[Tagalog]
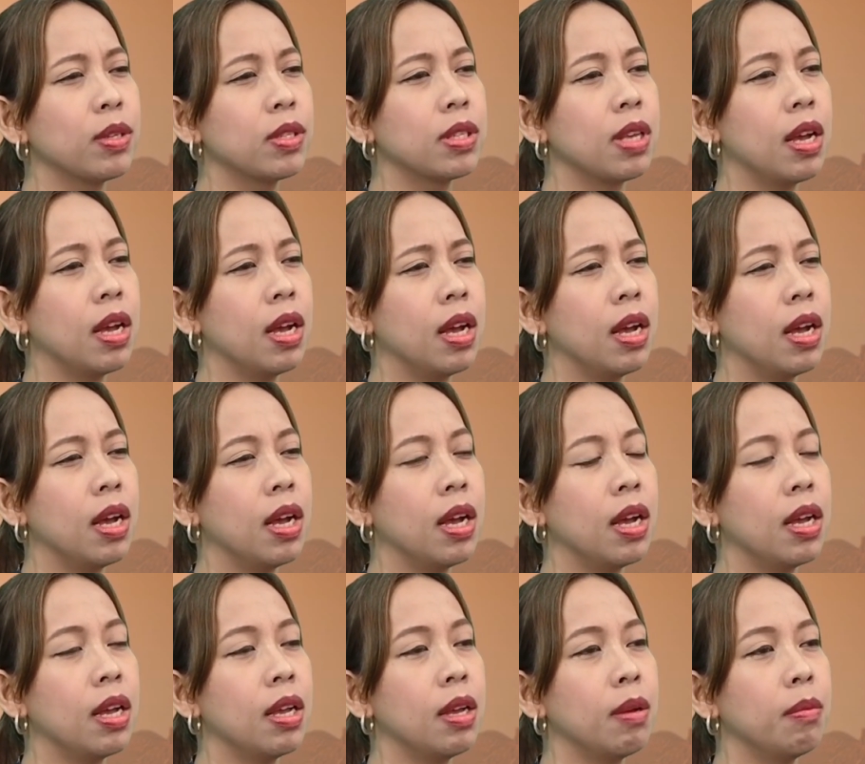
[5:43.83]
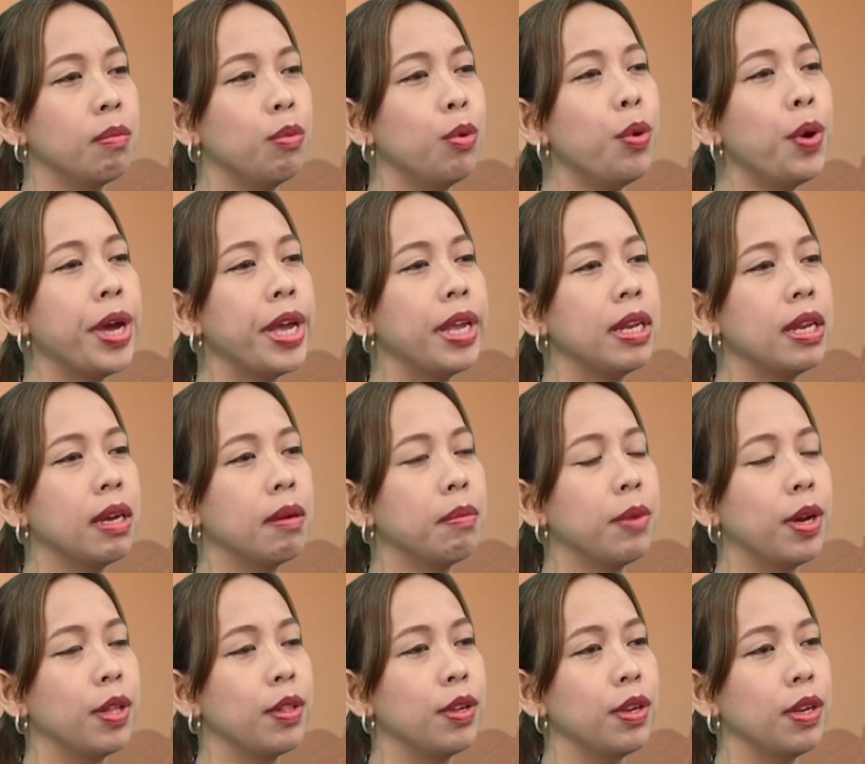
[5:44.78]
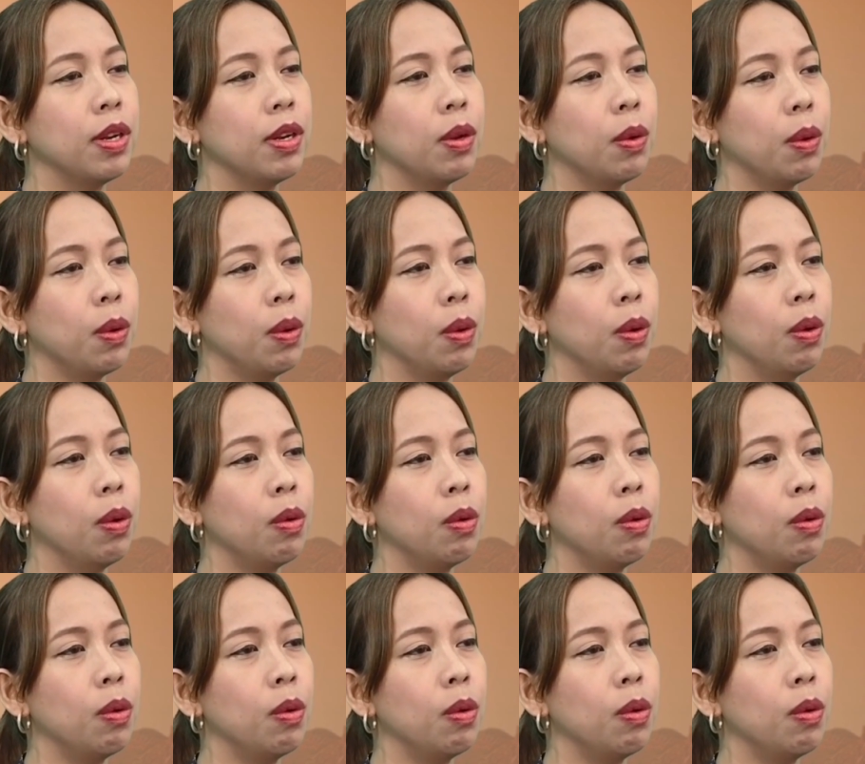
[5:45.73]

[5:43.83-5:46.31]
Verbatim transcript: sa buhay ng mother-in-law ko,